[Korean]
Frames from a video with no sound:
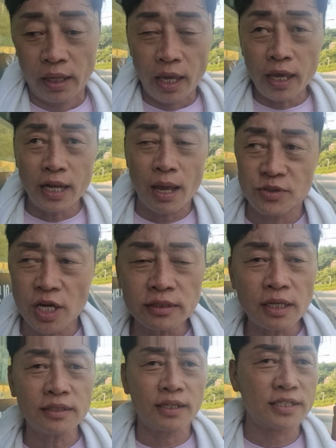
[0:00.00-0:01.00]
해남
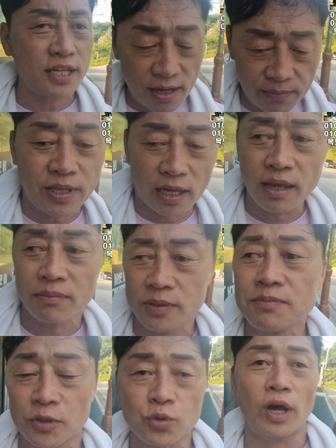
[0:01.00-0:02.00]
청년들이 참
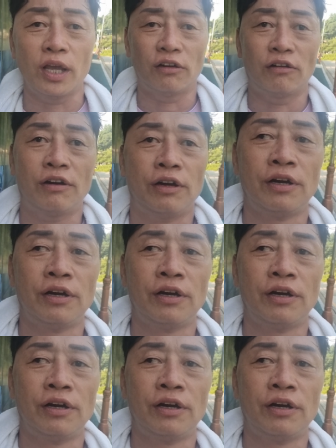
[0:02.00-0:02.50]
단합팀이 좋아요.